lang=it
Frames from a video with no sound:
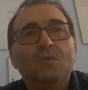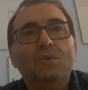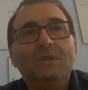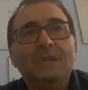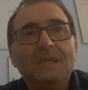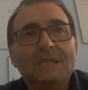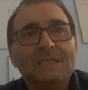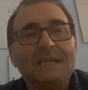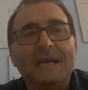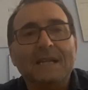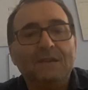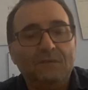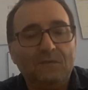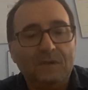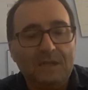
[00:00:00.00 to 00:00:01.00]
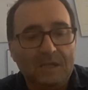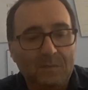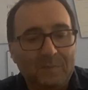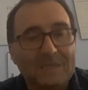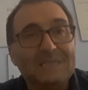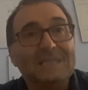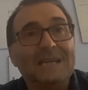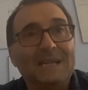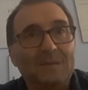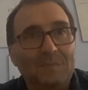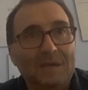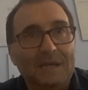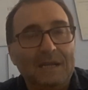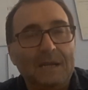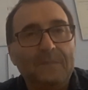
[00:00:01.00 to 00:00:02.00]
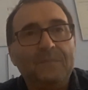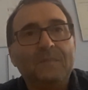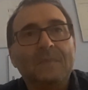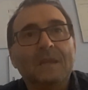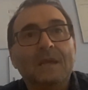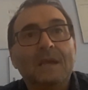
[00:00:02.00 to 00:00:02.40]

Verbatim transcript: utilizzare i figli per stare bene